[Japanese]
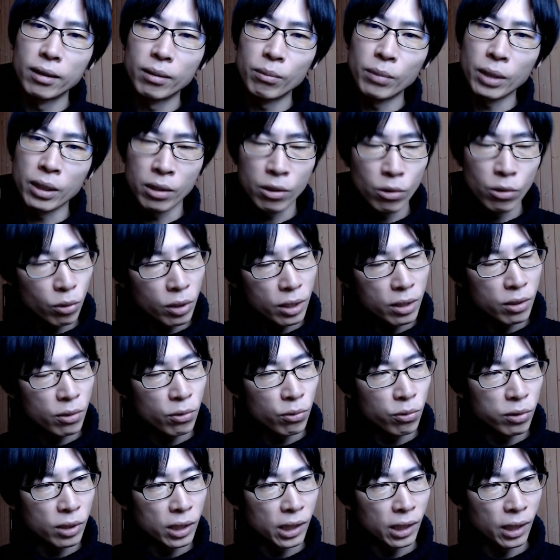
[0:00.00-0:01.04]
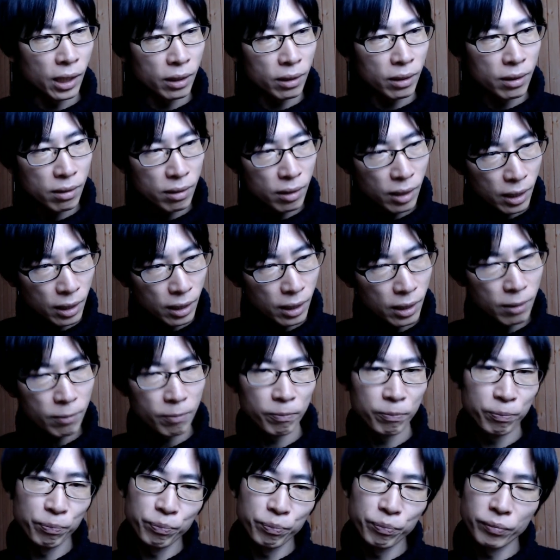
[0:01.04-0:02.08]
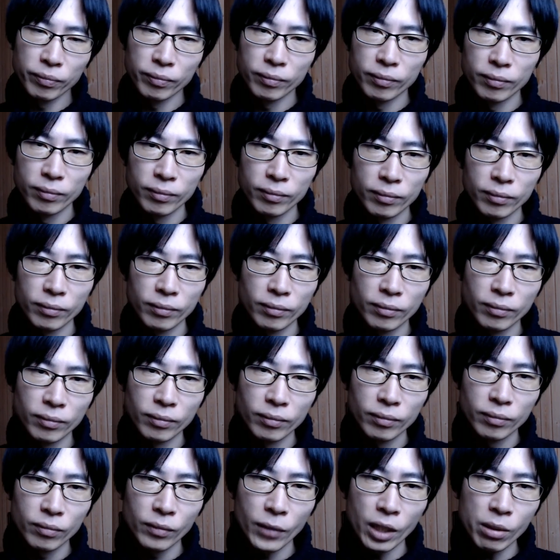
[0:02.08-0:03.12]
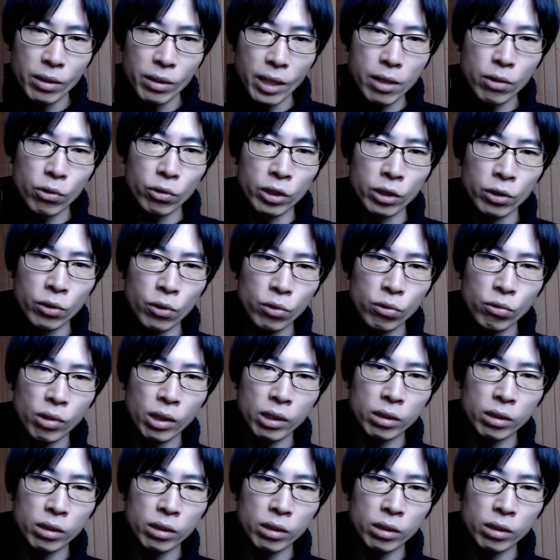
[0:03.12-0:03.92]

まあ、ストレスフリーなんですねで最後によく